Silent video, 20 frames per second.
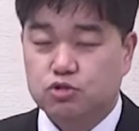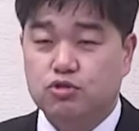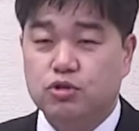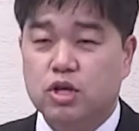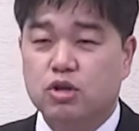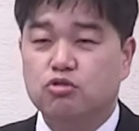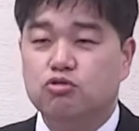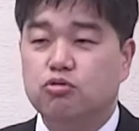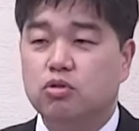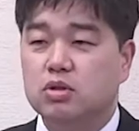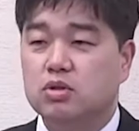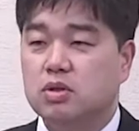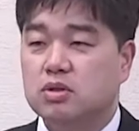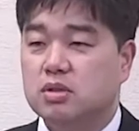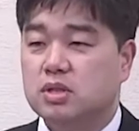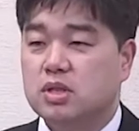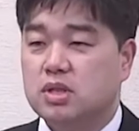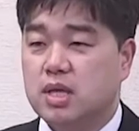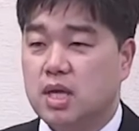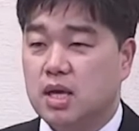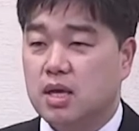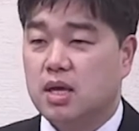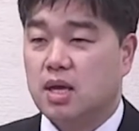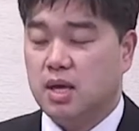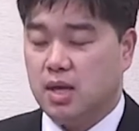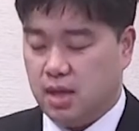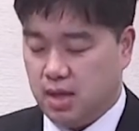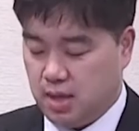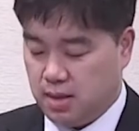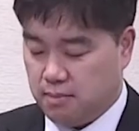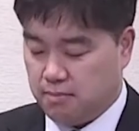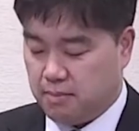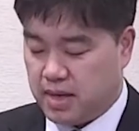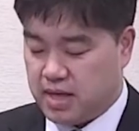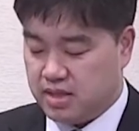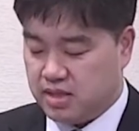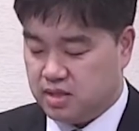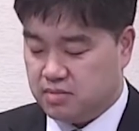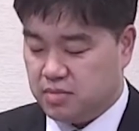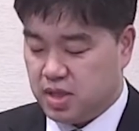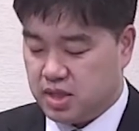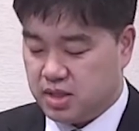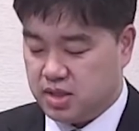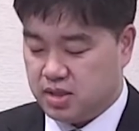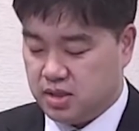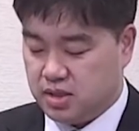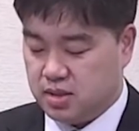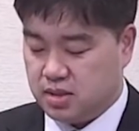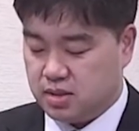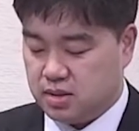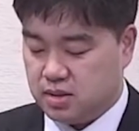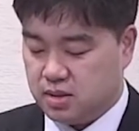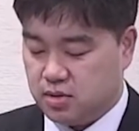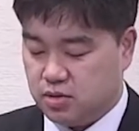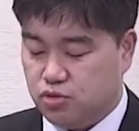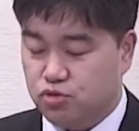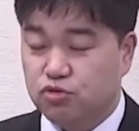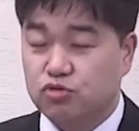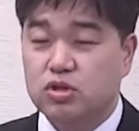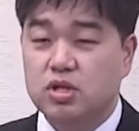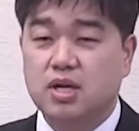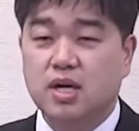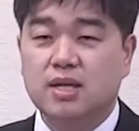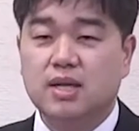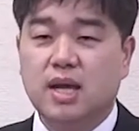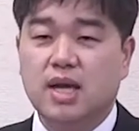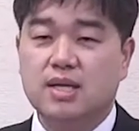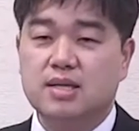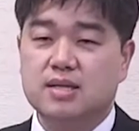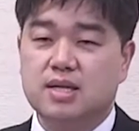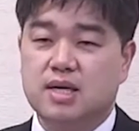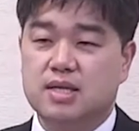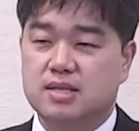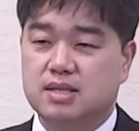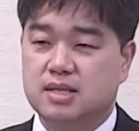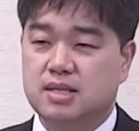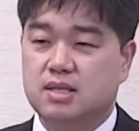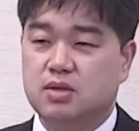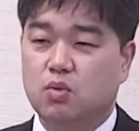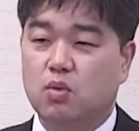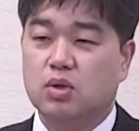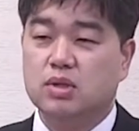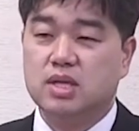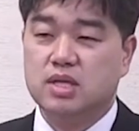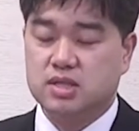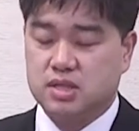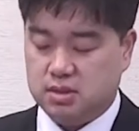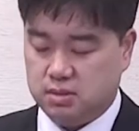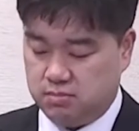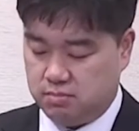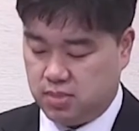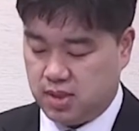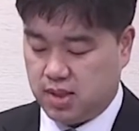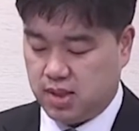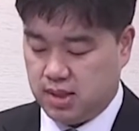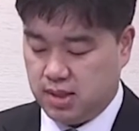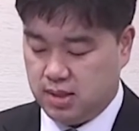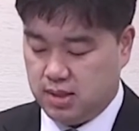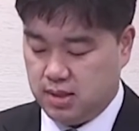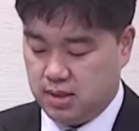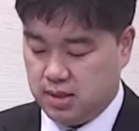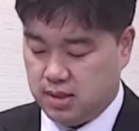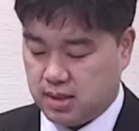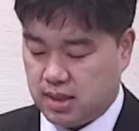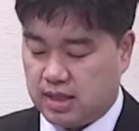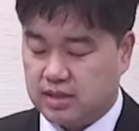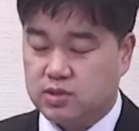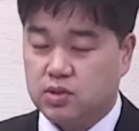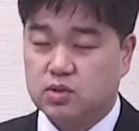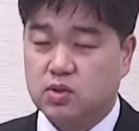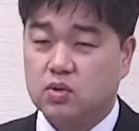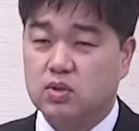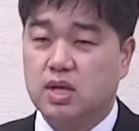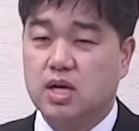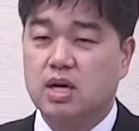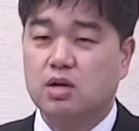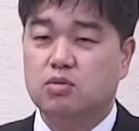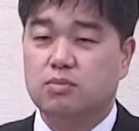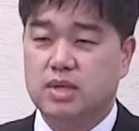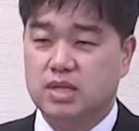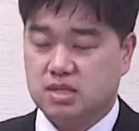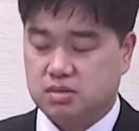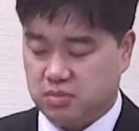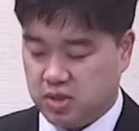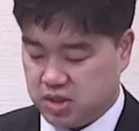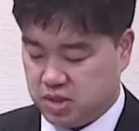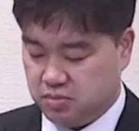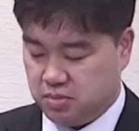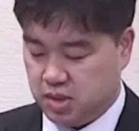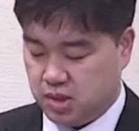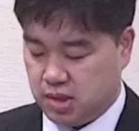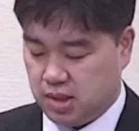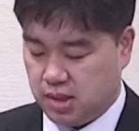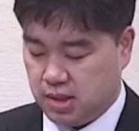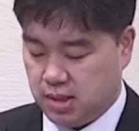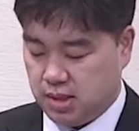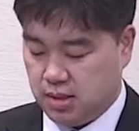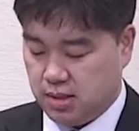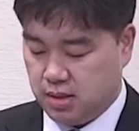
주의 구원 얻은 이에게 말씀하시는 유일한 한 가지 원하시는 바 가서 전하라고 말씀하십니다.